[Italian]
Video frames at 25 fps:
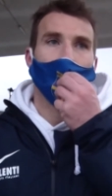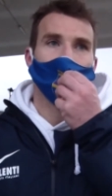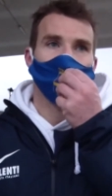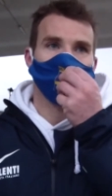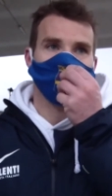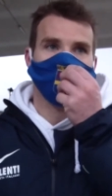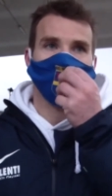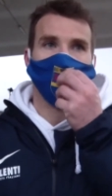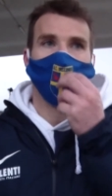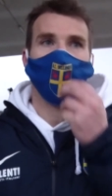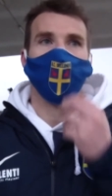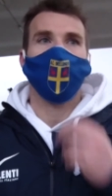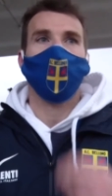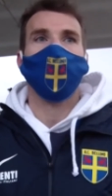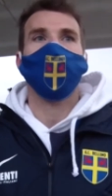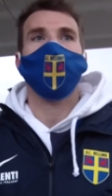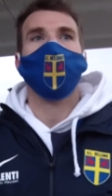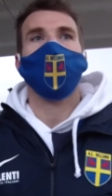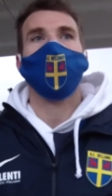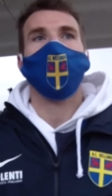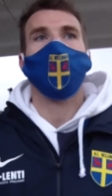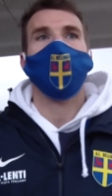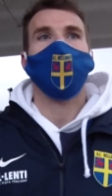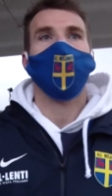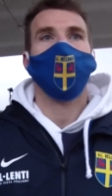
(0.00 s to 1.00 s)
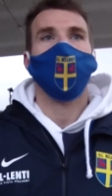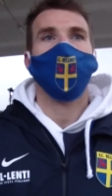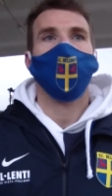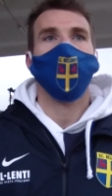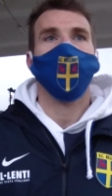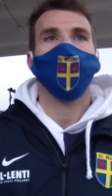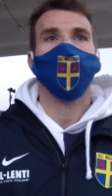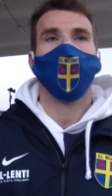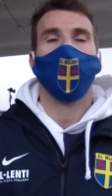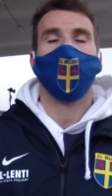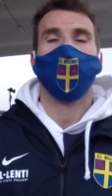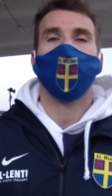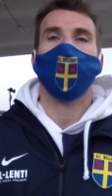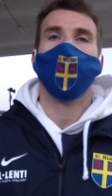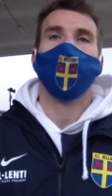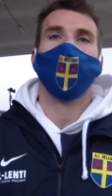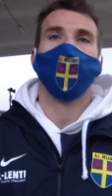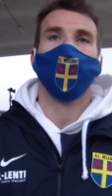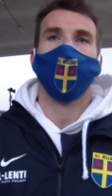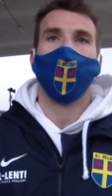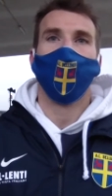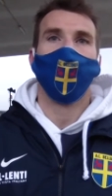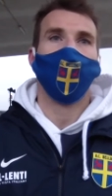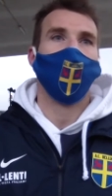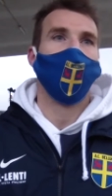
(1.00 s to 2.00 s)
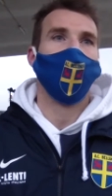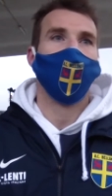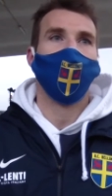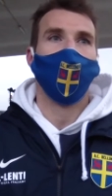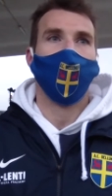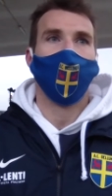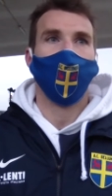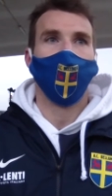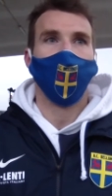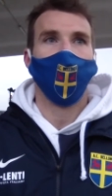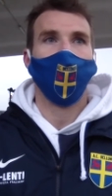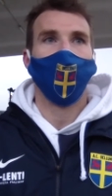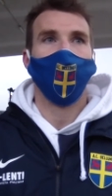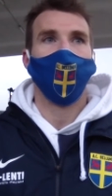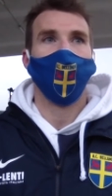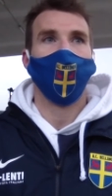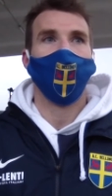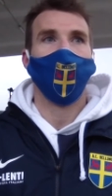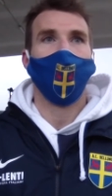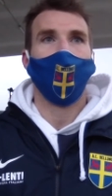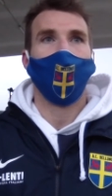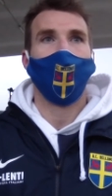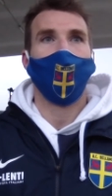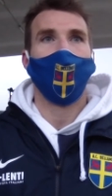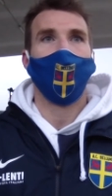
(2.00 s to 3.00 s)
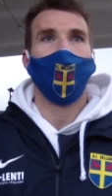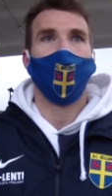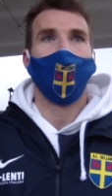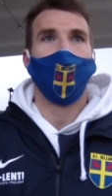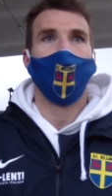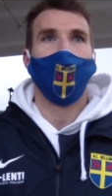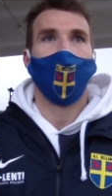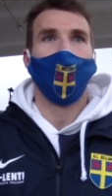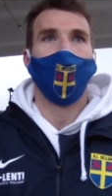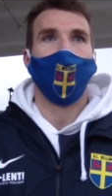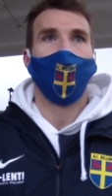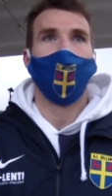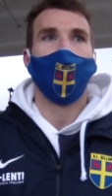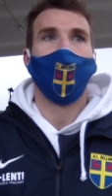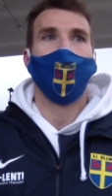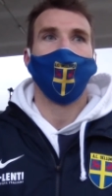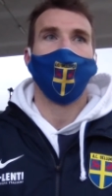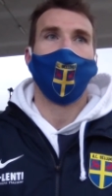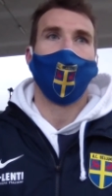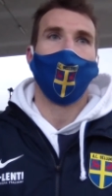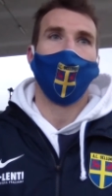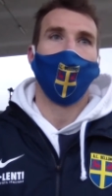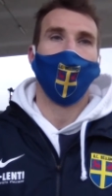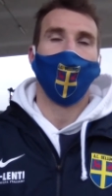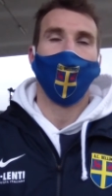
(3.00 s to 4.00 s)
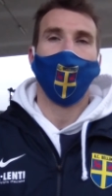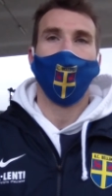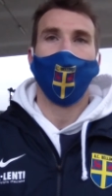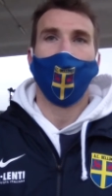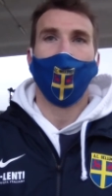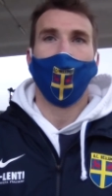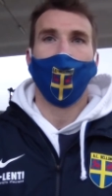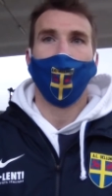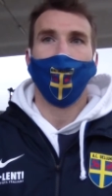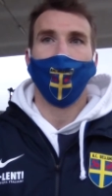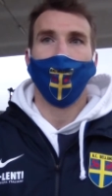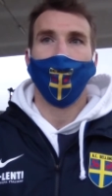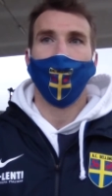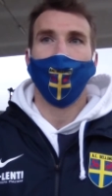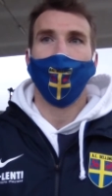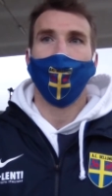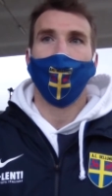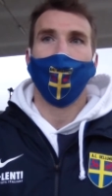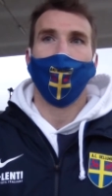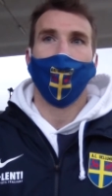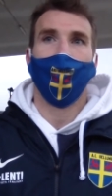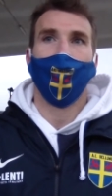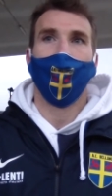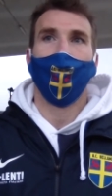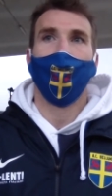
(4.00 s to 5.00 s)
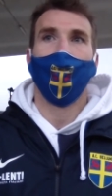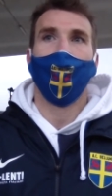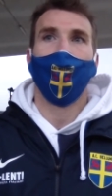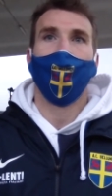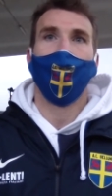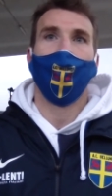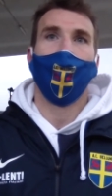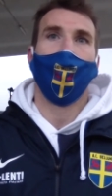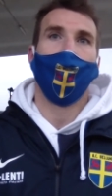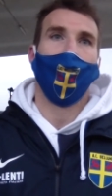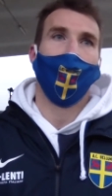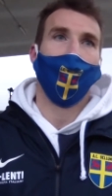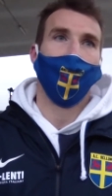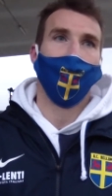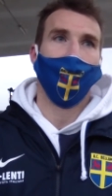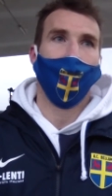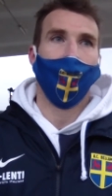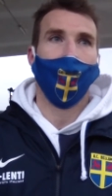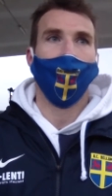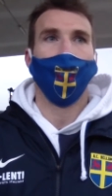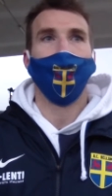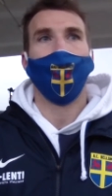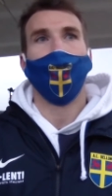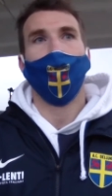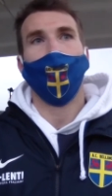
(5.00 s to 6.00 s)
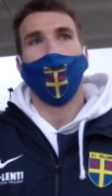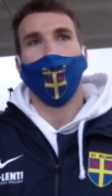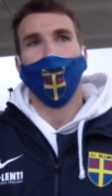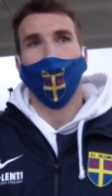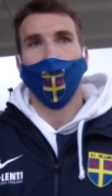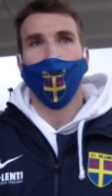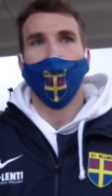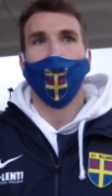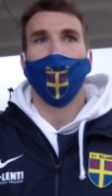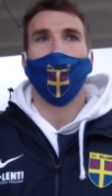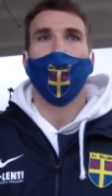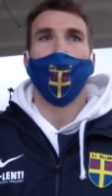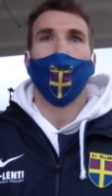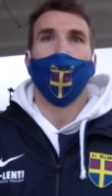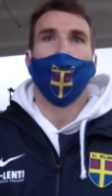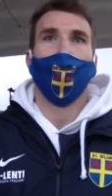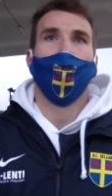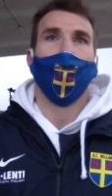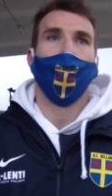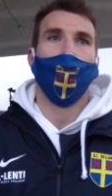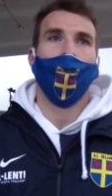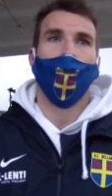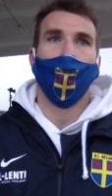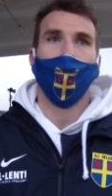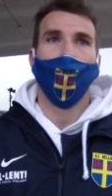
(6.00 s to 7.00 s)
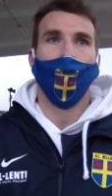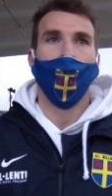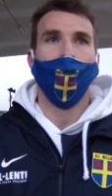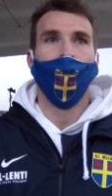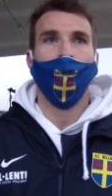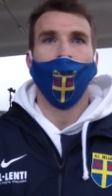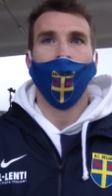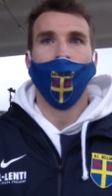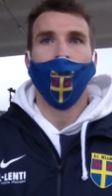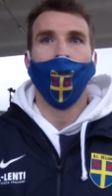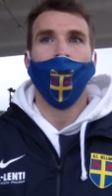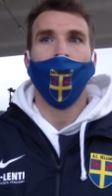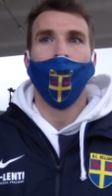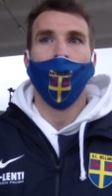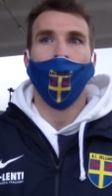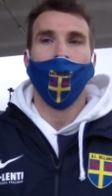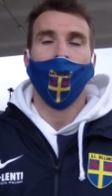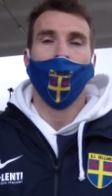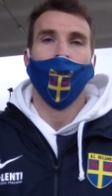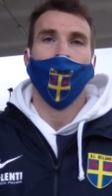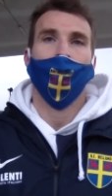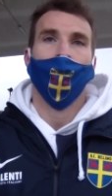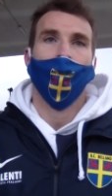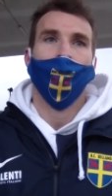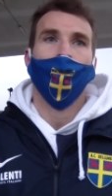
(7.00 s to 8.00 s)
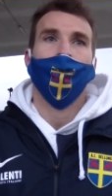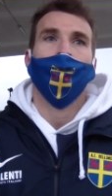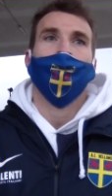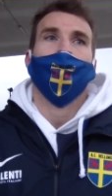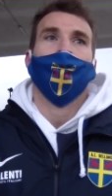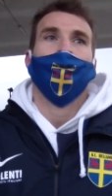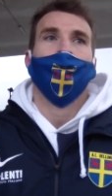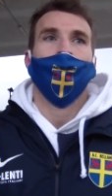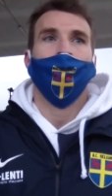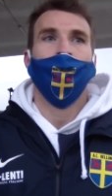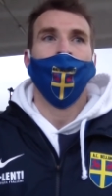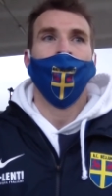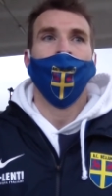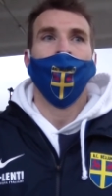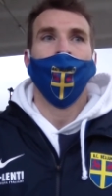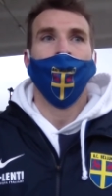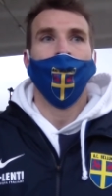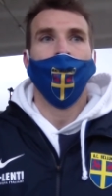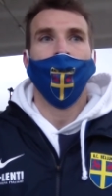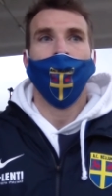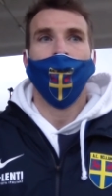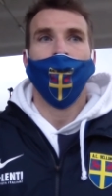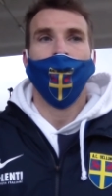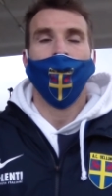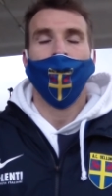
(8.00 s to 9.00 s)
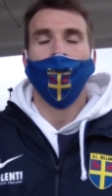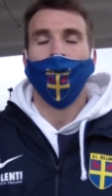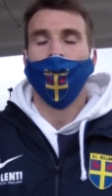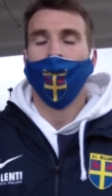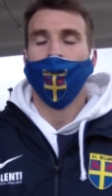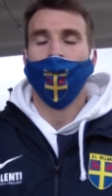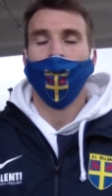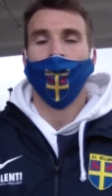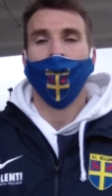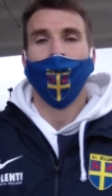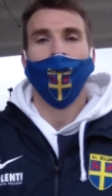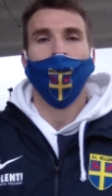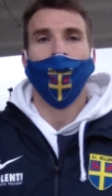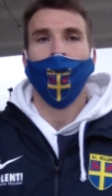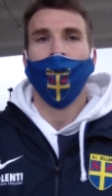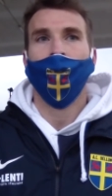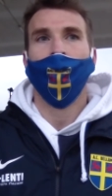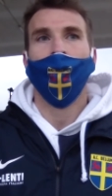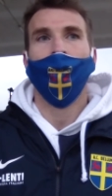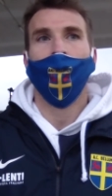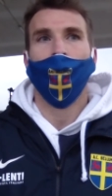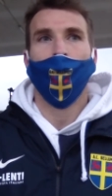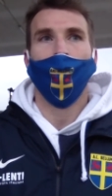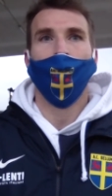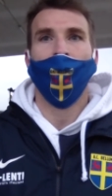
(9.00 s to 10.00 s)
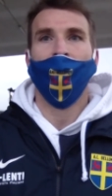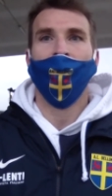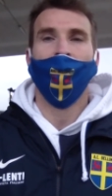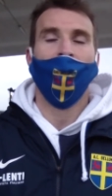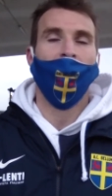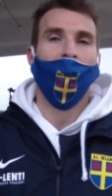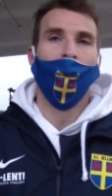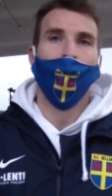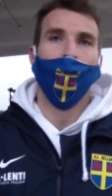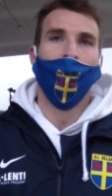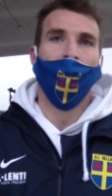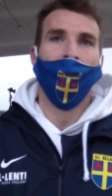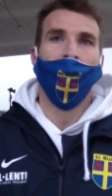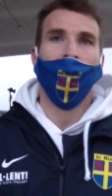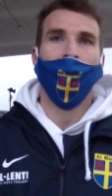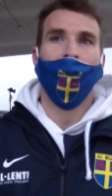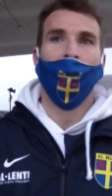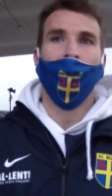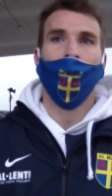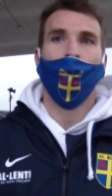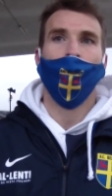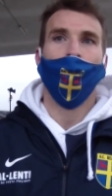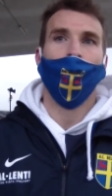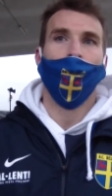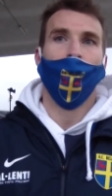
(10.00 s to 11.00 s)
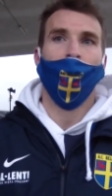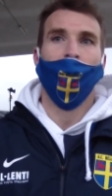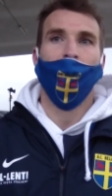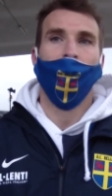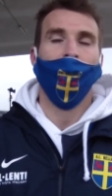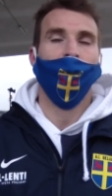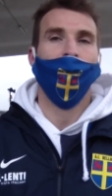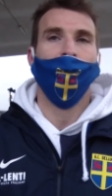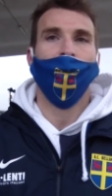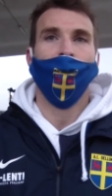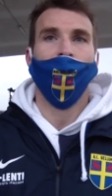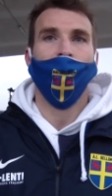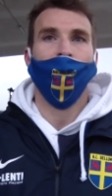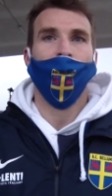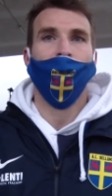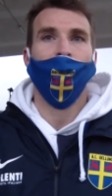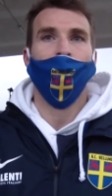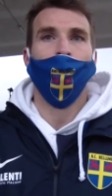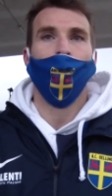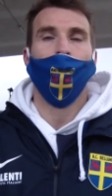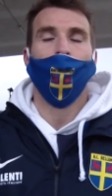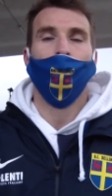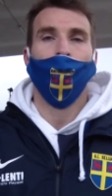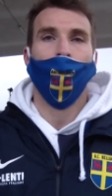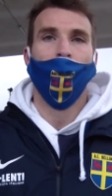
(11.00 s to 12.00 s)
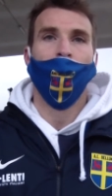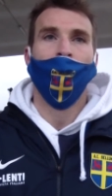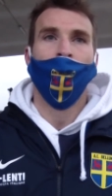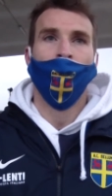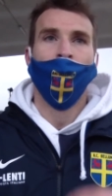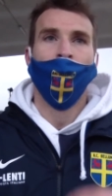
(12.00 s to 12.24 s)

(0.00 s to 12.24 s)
però sapevamo che giocavamo contro una squadra forte, insomma, che, che attaccano in tanti, che, che crea tanto, che concede qualcosa, quindi eh, sapeva che la partita era così, era difficile insomma.